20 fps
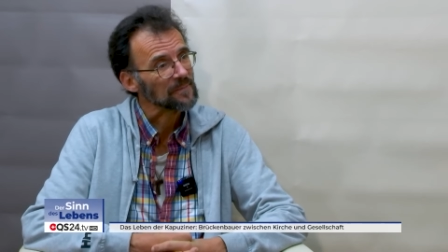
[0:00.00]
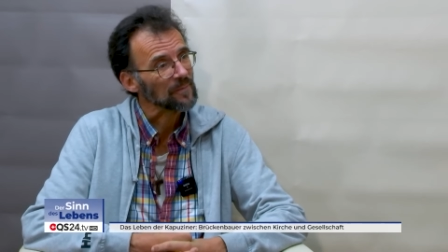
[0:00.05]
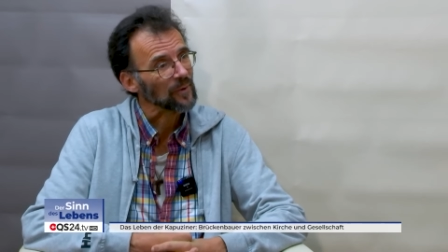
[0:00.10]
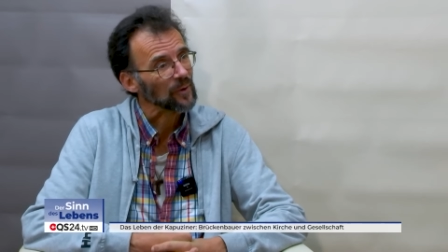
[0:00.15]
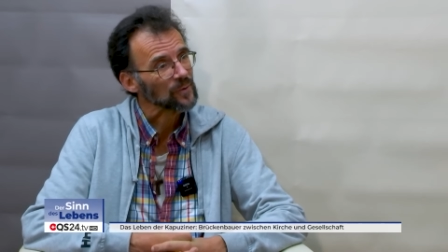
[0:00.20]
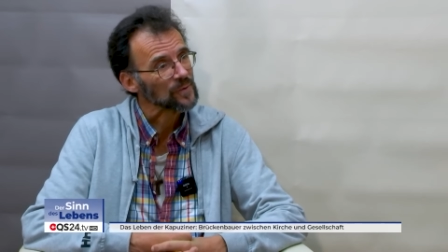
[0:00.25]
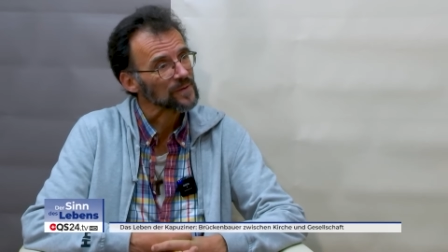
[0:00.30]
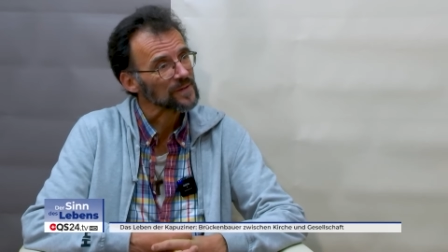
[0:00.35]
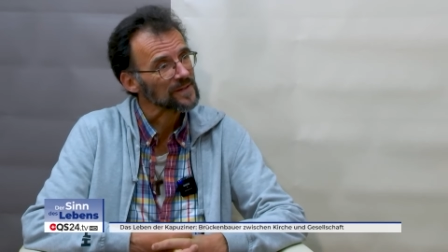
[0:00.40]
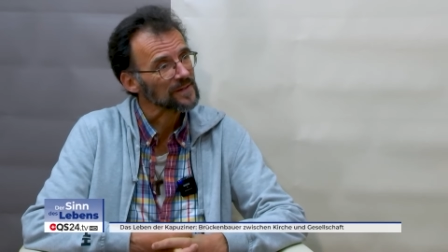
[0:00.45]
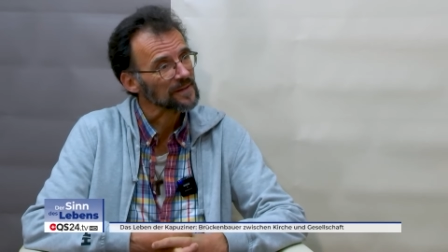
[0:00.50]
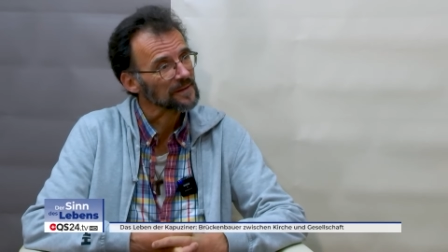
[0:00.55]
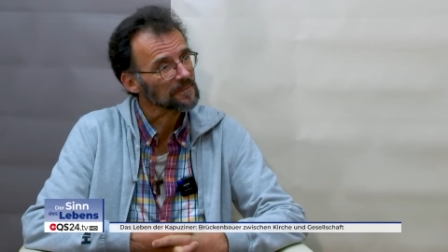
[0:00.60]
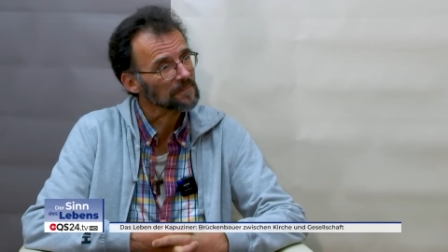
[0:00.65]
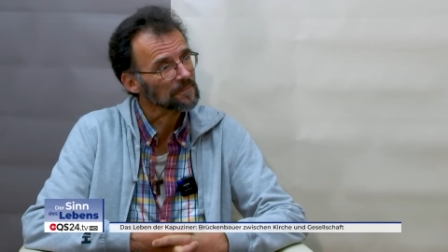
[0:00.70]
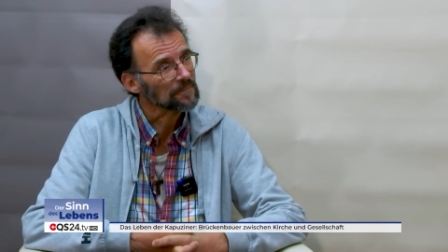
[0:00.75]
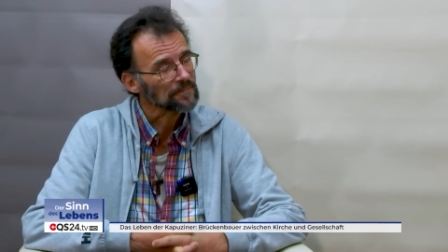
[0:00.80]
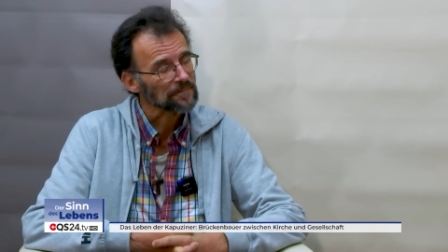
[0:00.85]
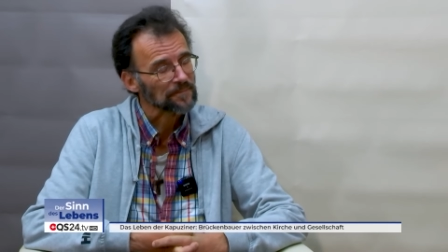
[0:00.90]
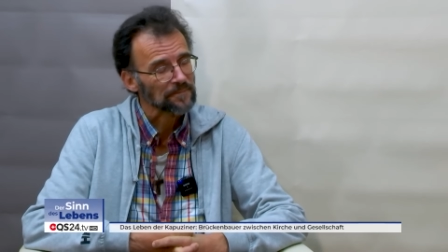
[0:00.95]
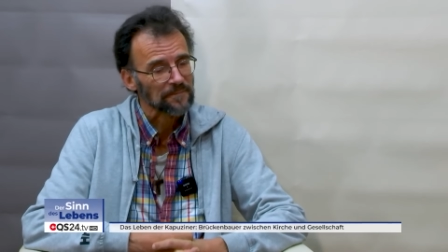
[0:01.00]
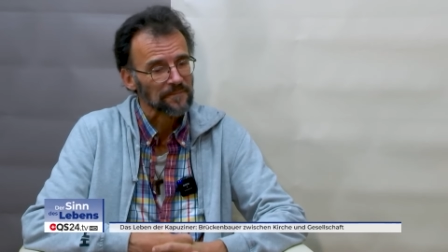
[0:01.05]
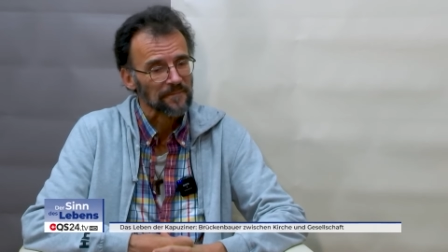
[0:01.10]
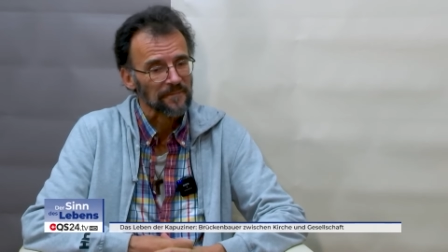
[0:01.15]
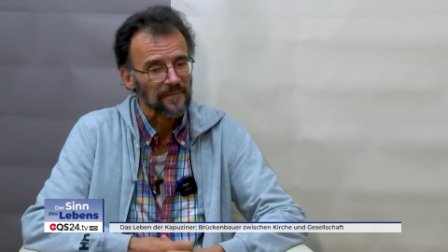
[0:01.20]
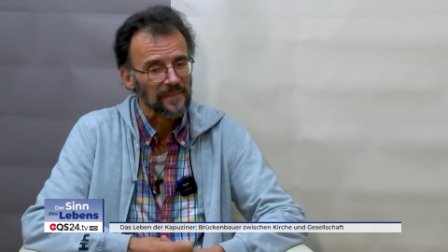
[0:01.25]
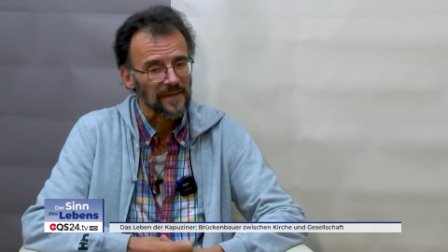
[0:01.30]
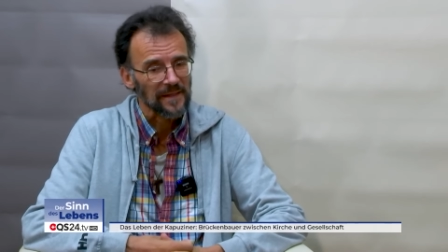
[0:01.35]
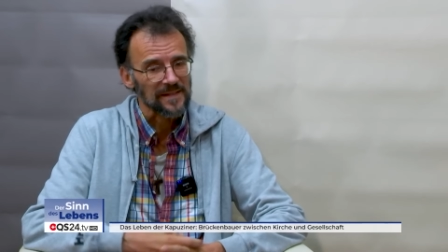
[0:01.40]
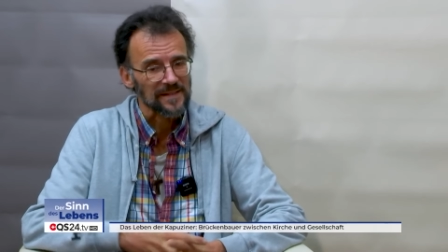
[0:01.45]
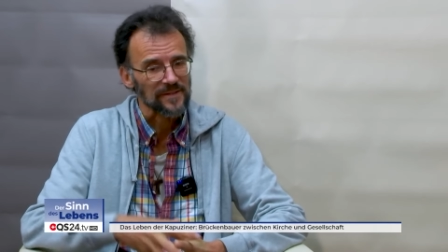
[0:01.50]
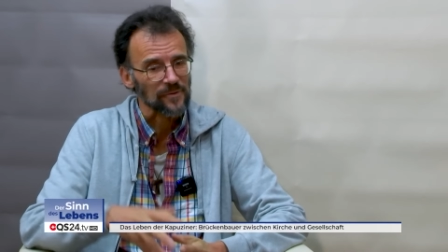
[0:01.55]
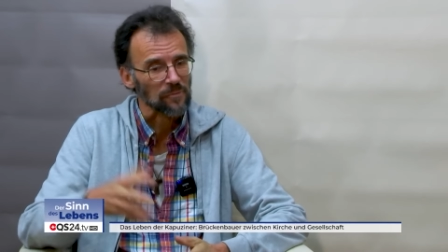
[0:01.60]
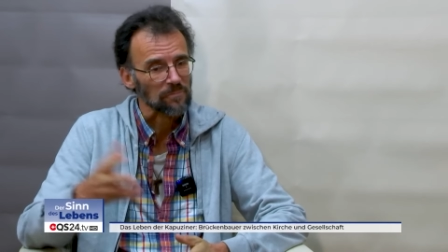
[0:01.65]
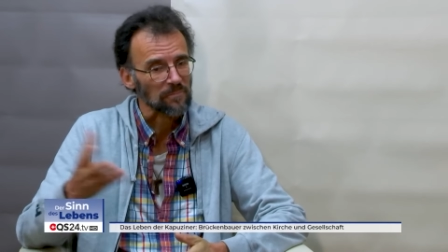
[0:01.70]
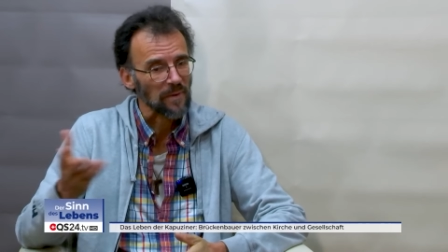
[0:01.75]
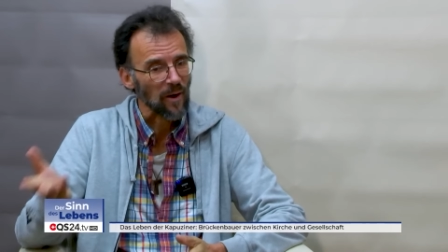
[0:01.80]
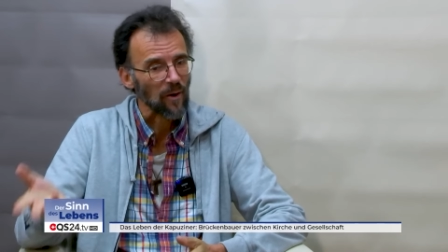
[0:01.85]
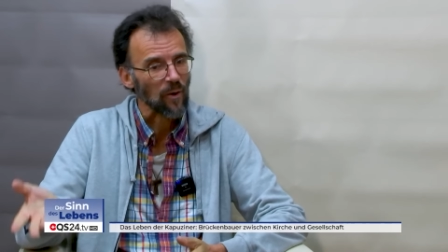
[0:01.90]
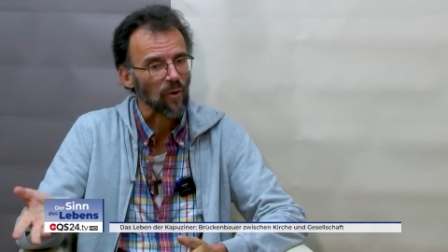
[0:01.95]
im Osten, so
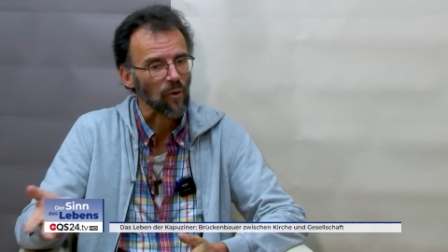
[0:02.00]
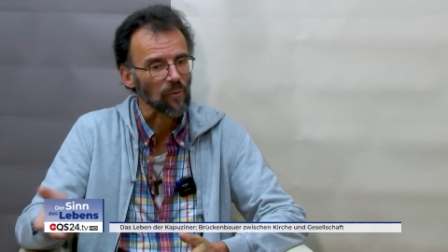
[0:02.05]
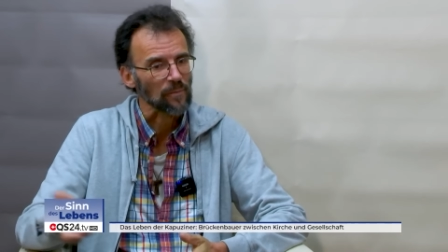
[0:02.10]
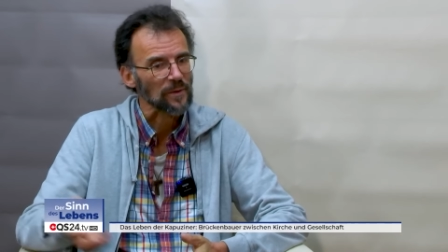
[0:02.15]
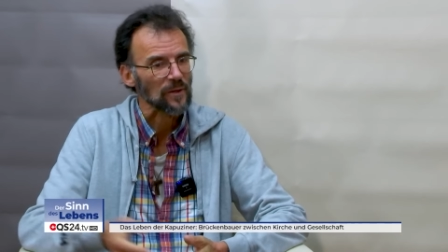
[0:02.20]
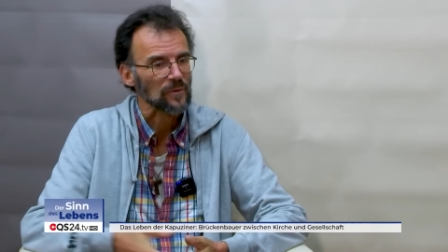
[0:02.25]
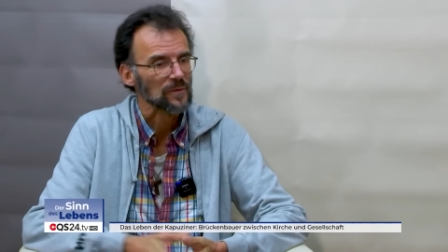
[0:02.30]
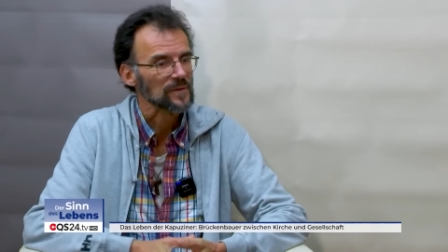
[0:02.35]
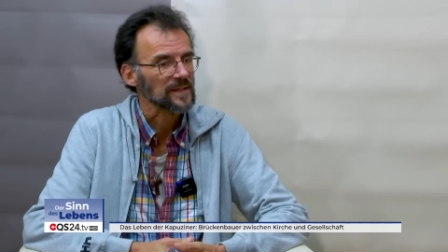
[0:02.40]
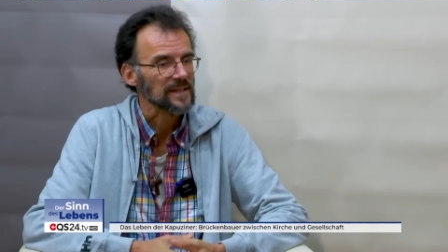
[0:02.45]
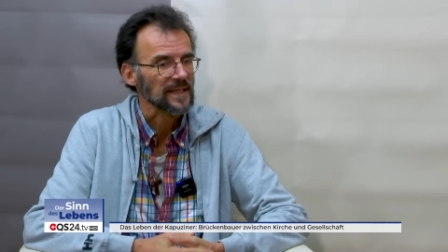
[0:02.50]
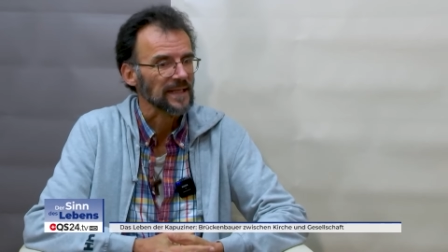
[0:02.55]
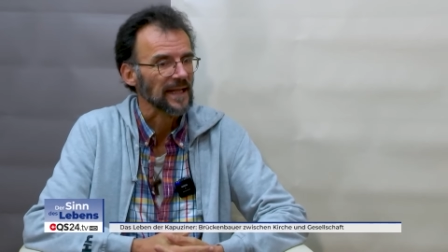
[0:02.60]
Pachomios